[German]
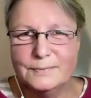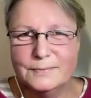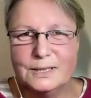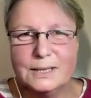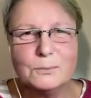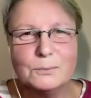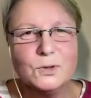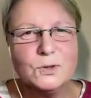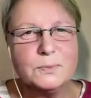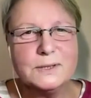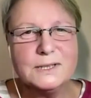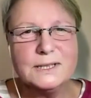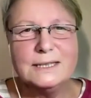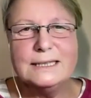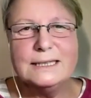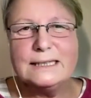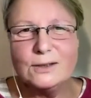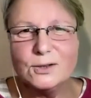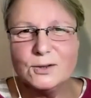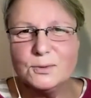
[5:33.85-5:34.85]
Da muss man sich
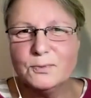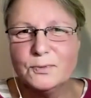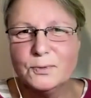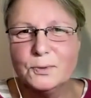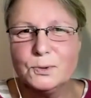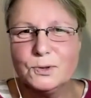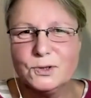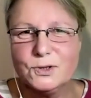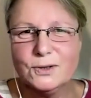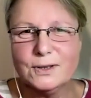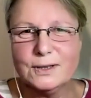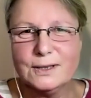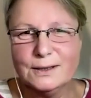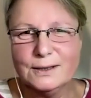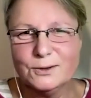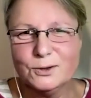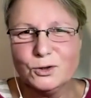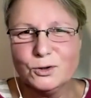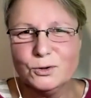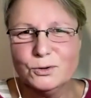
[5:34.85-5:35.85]
nicht aus dem Flugzeug
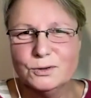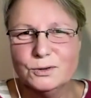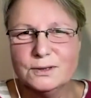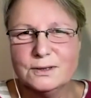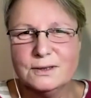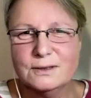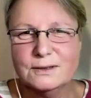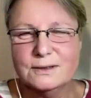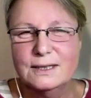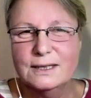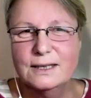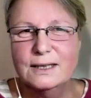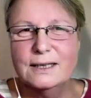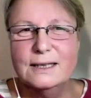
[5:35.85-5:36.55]
rausstürzen.